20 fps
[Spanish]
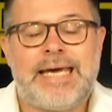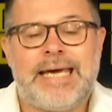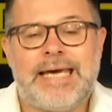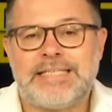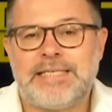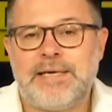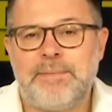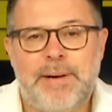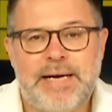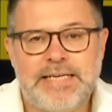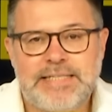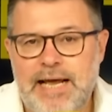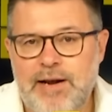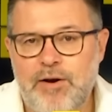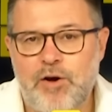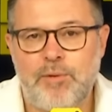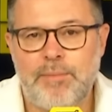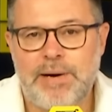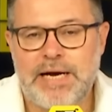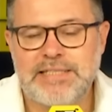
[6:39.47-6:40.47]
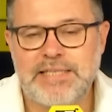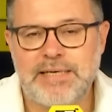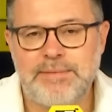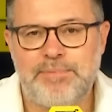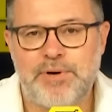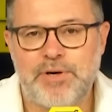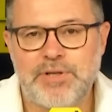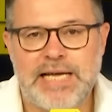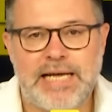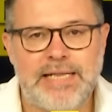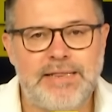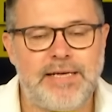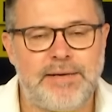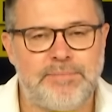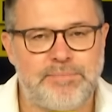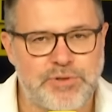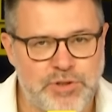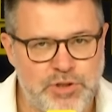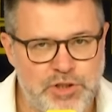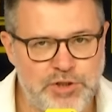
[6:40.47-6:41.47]
Que si pasa algo más
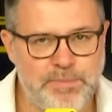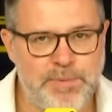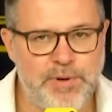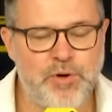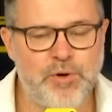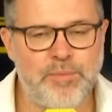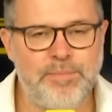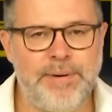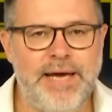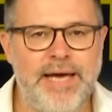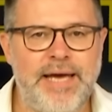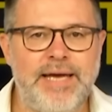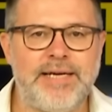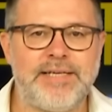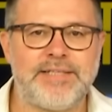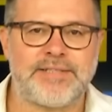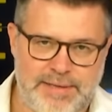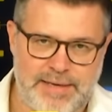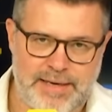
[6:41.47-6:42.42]
importante, pues no os preocupéis.